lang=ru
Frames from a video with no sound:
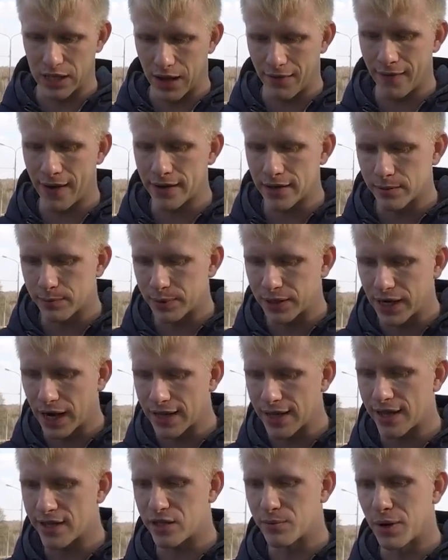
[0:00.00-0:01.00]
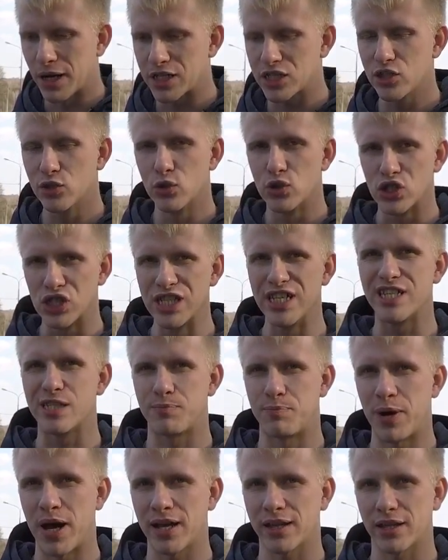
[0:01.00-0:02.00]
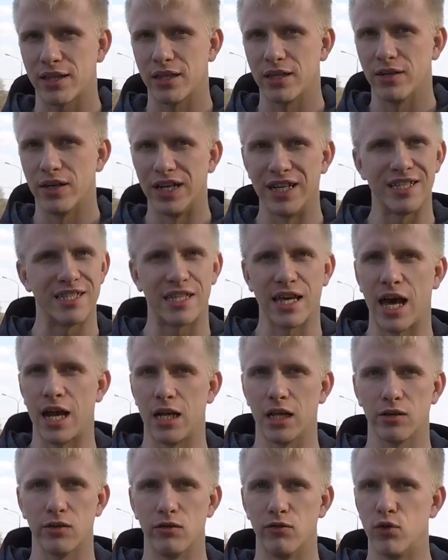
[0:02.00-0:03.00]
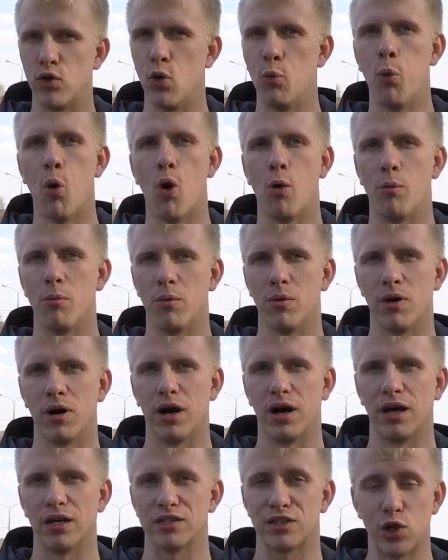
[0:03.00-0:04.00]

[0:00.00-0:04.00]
давайте пригоняйте машину CX-5 рестайлингу в любом Э,